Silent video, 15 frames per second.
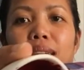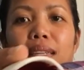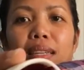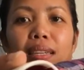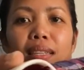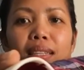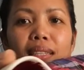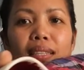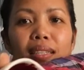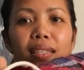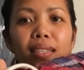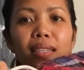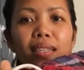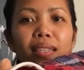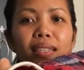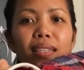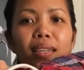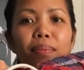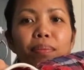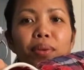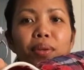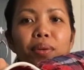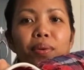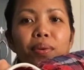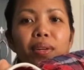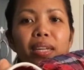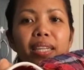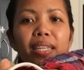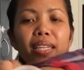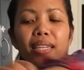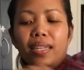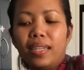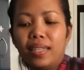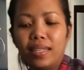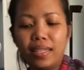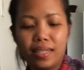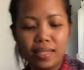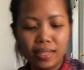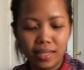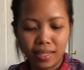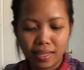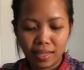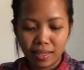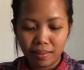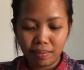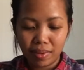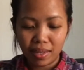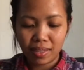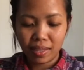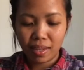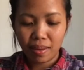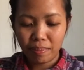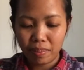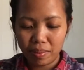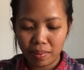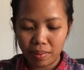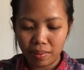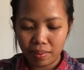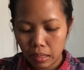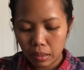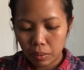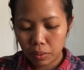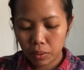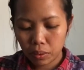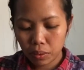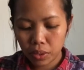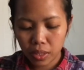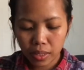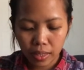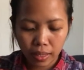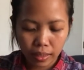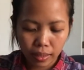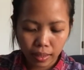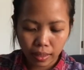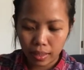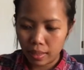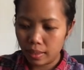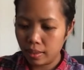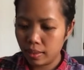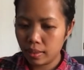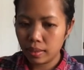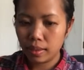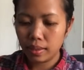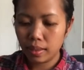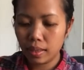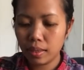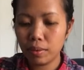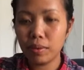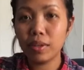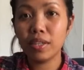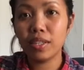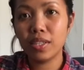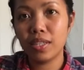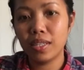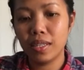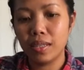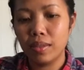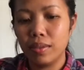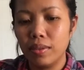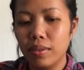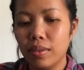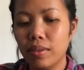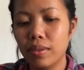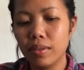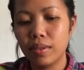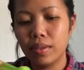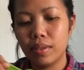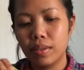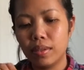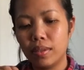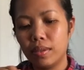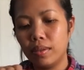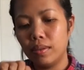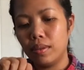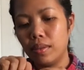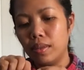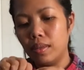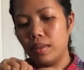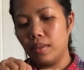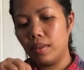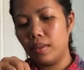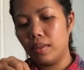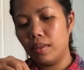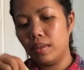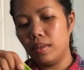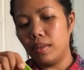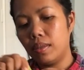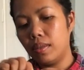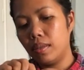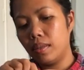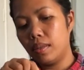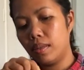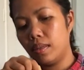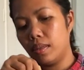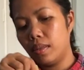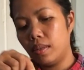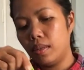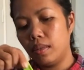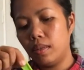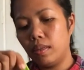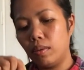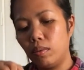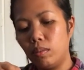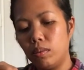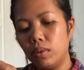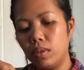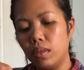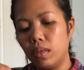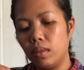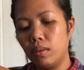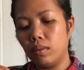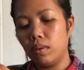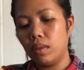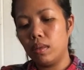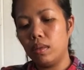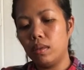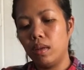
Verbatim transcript: Yan. Yan. Yan po yung kulay niya. Ang ganda po. Gusto ko siyang dagdagan. Dagdagan ko nga siya ng ano. Another. Naubos na ito eh.